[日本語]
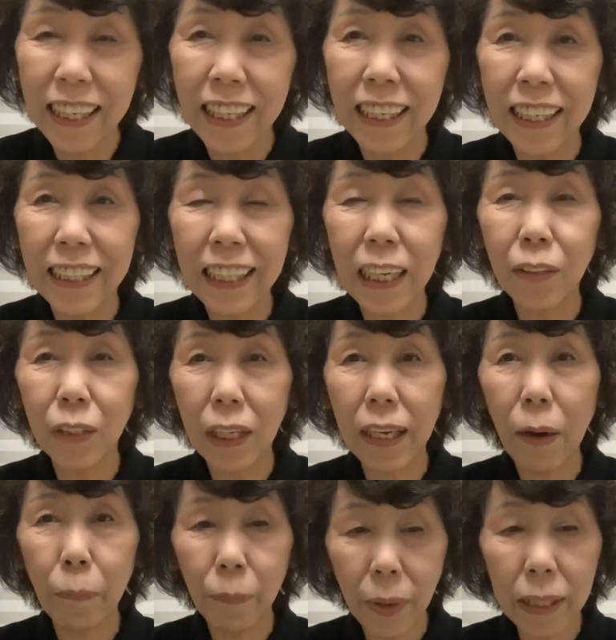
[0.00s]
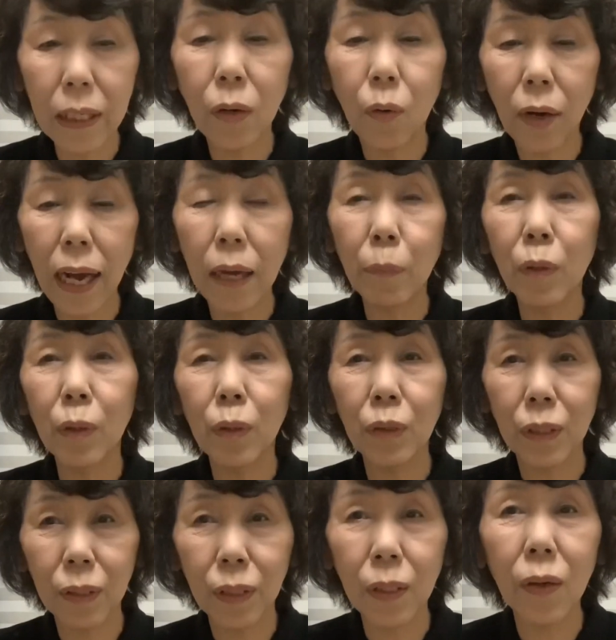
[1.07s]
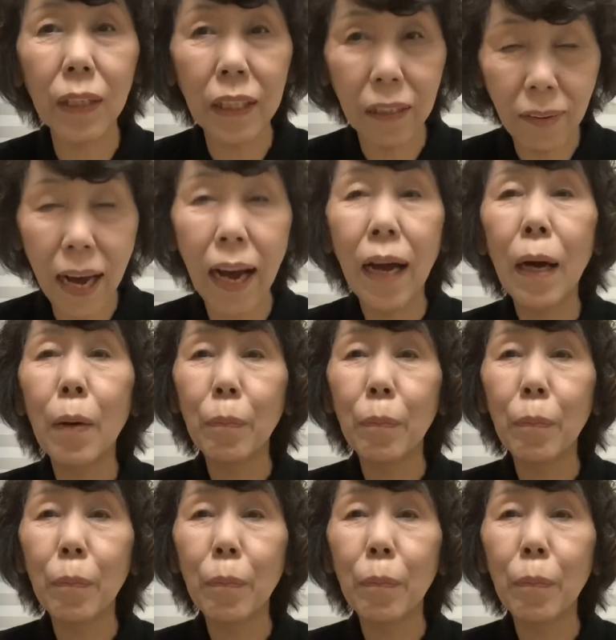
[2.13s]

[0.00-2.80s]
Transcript: えー、なのでやっぱりお買い物をするときは